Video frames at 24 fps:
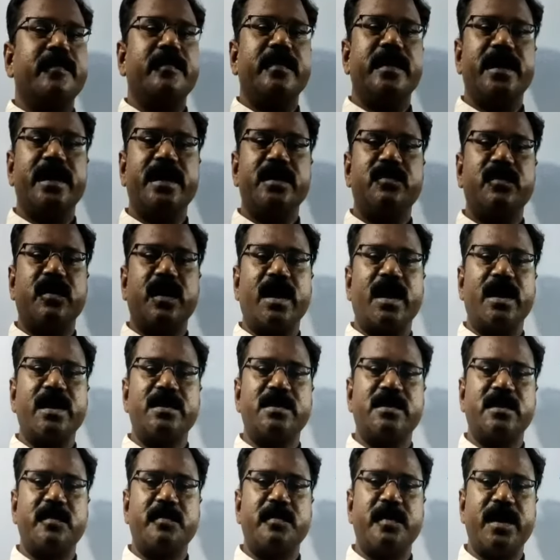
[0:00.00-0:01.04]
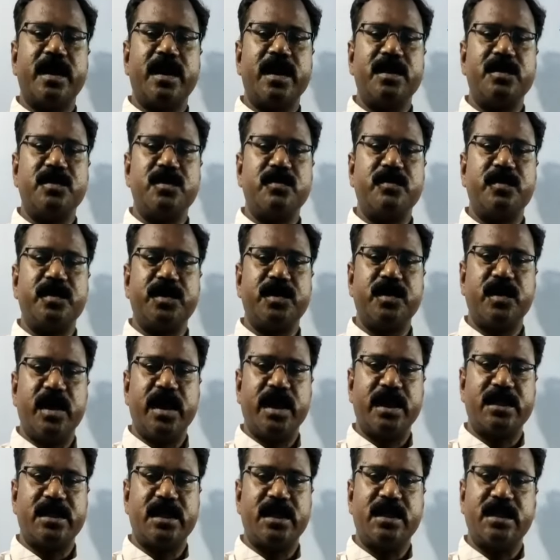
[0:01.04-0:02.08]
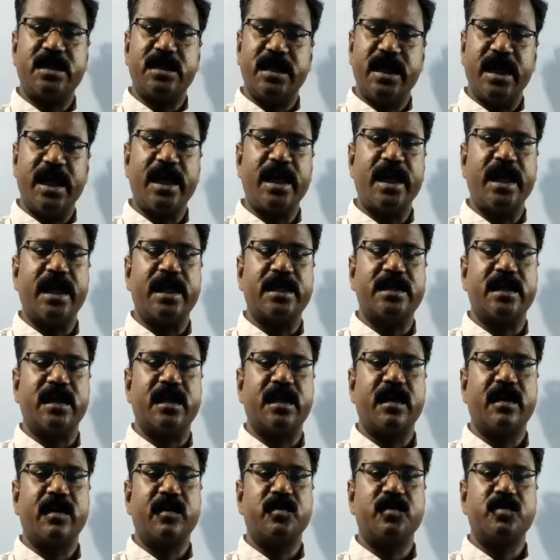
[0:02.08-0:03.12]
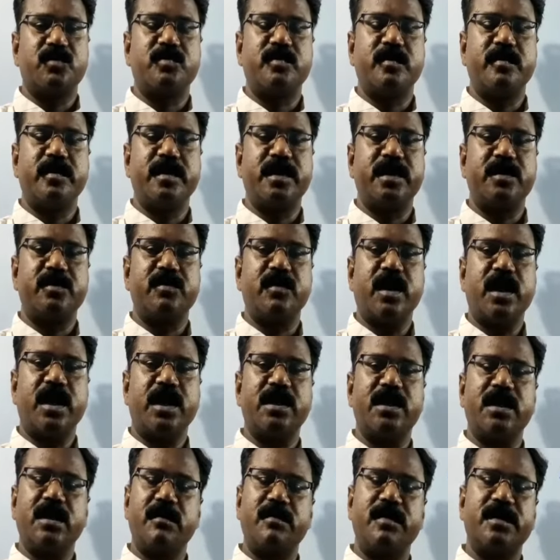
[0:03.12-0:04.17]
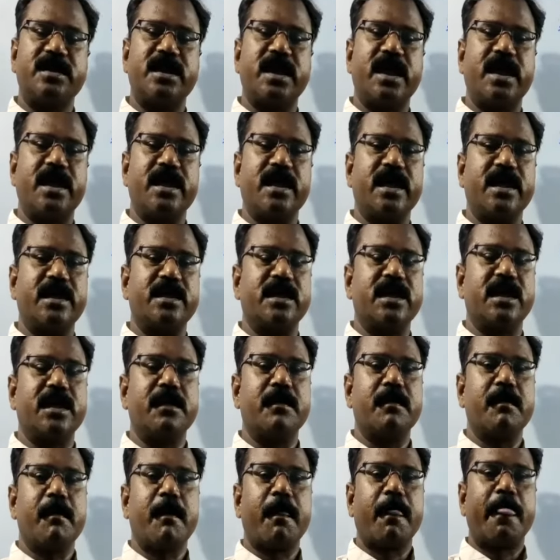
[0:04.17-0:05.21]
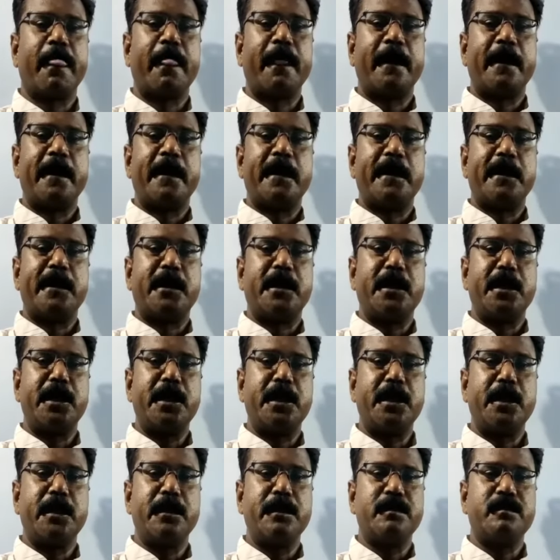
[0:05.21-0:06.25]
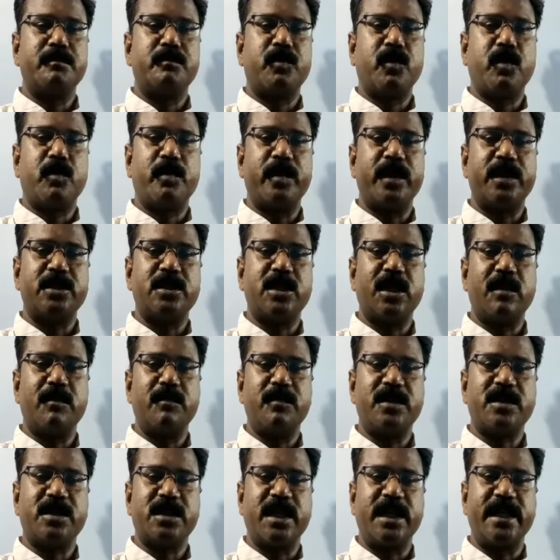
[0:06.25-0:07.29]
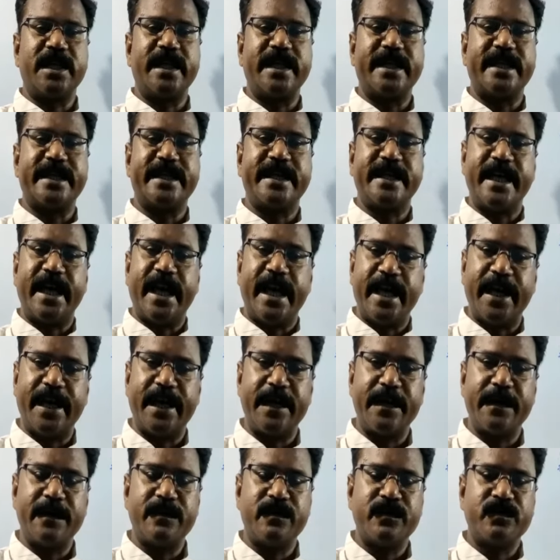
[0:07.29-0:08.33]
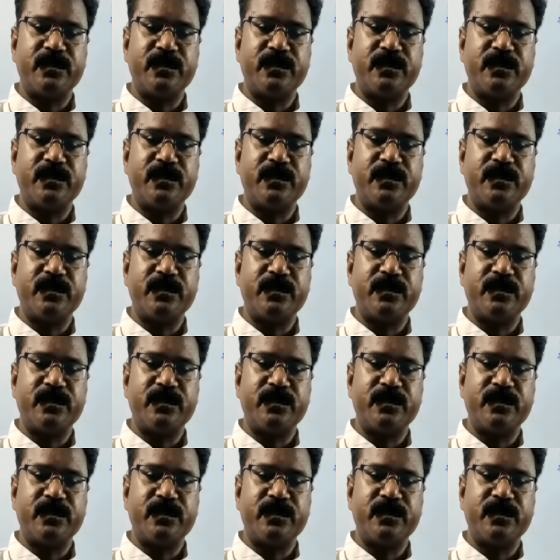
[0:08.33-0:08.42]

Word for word: मेरे द्वारा इससे पहले जो वीडियो लेक्चर दिया गया था उसमें मेरे द्वारा ये बताया गया था कि प्रोफेशनल मिसकंडक्ट क्या है